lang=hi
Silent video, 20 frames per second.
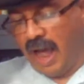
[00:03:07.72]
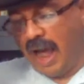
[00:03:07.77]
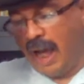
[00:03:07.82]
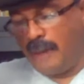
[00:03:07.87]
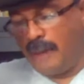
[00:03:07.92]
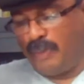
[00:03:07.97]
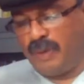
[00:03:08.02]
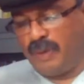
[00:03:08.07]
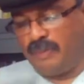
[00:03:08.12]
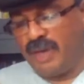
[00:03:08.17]

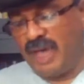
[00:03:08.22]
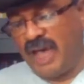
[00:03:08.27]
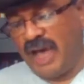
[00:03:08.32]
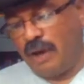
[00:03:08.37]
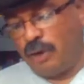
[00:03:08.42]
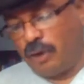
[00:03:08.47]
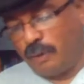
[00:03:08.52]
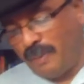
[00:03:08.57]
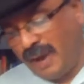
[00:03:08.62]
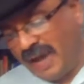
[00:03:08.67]
आपी
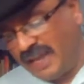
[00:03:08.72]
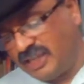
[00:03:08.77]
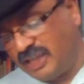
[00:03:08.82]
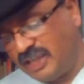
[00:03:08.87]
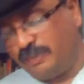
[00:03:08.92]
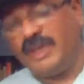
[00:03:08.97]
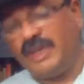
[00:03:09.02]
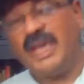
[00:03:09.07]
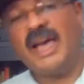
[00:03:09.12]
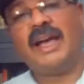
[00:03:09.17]
बिया और
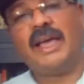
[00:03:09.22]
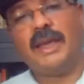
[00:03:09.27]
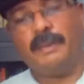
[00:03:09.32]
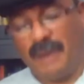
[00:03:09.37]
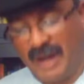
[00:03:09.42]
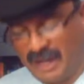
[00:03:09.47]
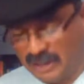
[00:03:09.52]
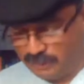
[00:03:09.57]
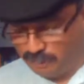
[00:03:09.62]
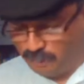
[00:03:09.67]
बाजी बिया के
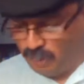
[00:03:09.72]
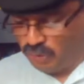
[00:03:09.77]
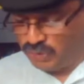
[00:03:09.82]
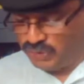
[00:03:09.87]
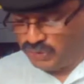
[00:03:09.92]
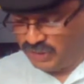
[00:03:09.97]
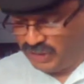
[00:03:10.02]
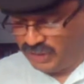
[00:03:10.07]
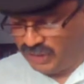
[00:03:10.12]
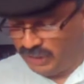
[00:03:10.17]
पास
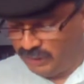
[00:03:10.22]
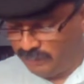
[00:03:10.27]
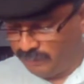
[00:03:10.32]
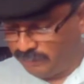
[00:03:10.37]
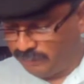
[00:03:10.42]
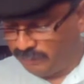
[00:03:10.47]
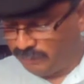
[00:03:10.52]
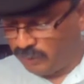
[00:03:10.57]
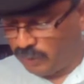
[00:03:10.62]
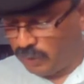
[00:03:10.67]
पहुंची
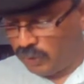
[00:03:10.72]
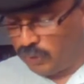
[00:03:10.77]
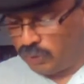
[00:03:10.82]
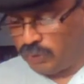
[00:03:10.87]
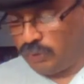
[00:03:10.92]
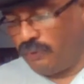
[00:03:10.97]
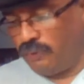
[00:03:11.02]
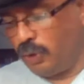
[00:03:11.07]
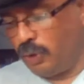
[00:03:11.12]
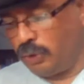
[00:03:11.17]

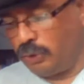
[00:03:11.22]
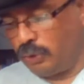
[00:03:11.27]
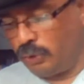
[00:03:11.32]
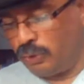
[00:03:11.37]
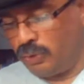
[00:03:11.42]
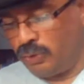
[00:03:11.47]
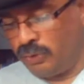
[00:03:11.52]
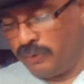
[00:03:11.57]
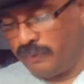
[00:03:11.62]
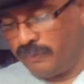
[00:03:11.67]
तो वह
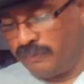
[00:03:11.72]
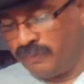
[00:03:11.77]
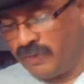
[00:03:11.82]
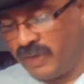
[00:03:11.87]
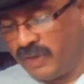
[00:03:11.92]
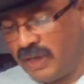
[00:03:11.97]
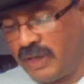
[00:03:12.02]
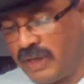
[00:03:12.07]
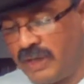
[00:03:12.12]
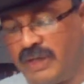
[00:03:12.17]
दोनों
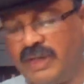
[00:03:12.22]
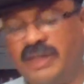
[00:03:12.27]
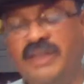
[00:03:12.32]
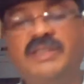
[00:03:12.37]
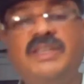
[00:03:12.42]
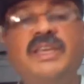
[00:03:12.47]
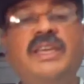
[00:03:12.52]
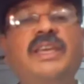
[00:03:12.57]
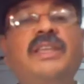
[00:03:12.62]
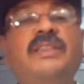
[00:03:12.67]

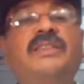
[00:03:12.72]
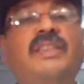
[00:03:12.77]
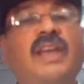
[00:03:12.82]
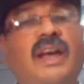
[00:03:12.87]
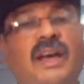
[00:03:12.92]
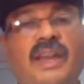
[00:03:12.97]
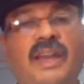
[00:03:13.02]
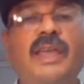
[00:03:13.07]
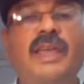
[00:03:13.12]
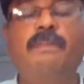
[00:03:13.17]
किसी
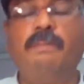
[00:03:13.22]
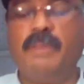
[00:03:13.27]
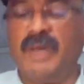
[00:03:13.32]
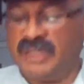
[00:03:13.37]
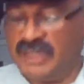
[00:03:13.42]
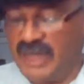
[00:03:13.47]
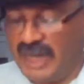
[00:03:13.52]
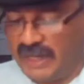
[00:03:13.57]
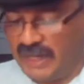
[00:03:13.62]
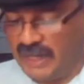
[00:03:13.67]
तकरीब
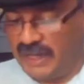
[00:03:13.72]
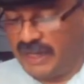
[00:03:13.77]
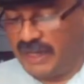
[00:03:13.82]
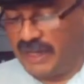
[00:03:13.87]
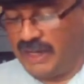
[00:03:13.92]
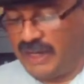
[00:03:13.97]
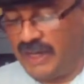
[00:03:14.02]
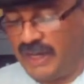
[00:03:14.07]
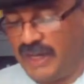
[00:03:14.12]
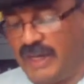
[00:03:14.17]
में जाने
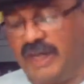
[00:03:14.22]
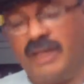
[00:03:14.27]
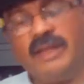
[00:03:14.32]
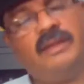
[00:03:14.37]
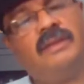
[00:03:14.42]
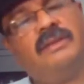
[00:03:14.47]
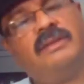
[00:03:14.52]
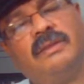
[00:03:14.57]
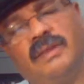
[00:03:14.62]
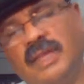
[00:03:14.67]
के लिए
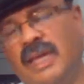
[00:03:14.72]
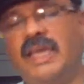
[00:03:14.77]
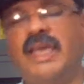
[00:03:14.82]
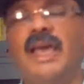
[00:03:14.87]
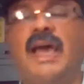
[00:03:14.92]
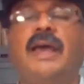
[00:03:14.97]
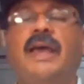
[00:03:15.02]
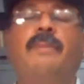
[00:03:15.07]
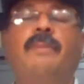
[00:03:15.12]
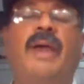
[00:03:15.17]

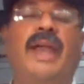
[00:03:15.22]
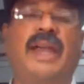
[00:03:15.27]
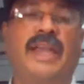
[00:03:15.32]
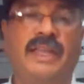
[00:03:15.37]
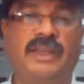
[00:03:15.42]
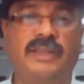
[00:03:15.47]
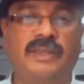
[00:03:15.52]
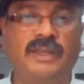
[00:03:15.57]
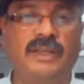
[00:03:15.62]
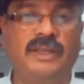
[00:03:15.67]
तैयार
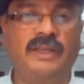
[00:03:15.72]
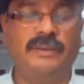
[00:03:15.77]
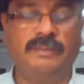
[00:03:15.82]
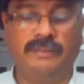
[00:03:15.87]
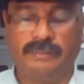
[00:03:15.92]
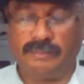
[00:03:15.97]
बैठी थीं